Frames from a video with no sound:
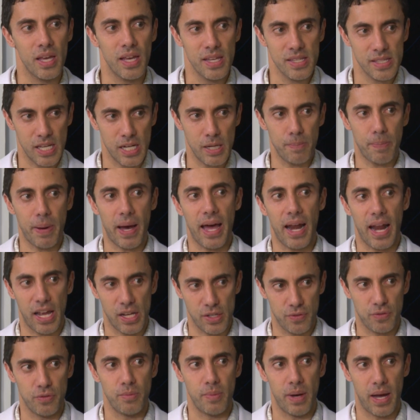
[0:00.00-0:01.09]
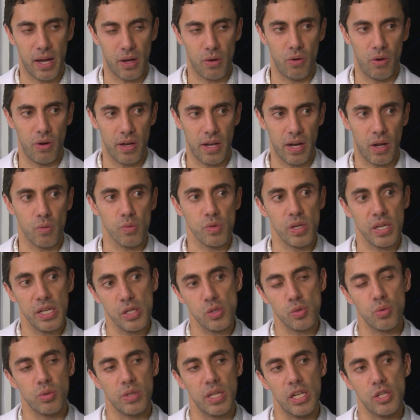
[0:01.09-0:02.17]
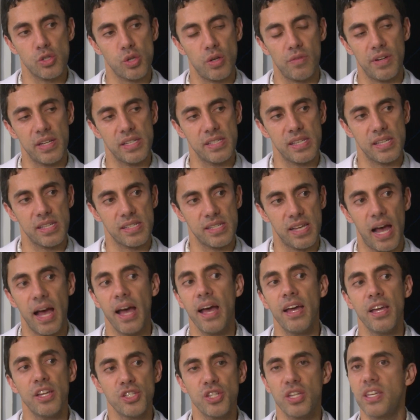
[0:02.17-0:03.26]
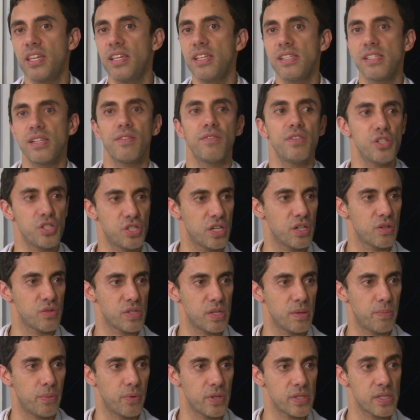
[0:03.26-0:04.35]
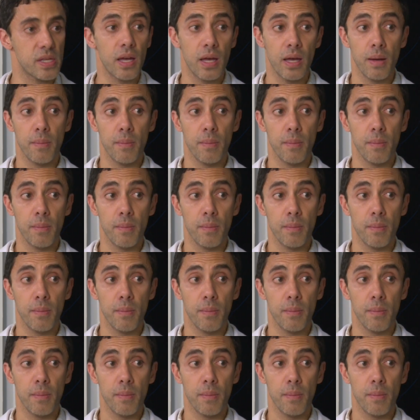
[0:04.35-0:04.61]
Se ele parar de fumar agora, o risco dele só vai cessar de 15 a 20 anos depois.